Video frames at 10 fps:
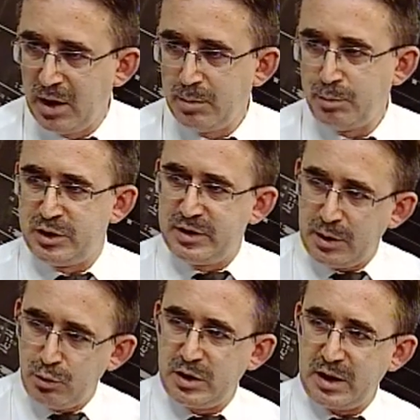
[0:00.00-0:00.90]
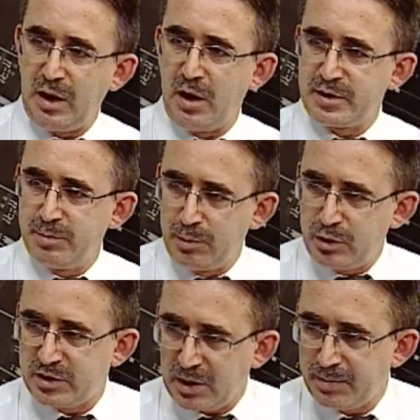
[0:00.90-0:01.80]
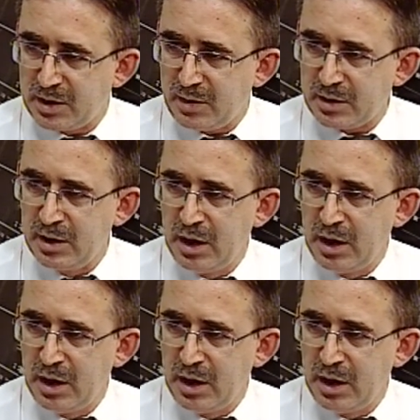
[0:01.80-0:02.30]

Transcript: Bizler üzerinde arz-ı mevut hesapları var.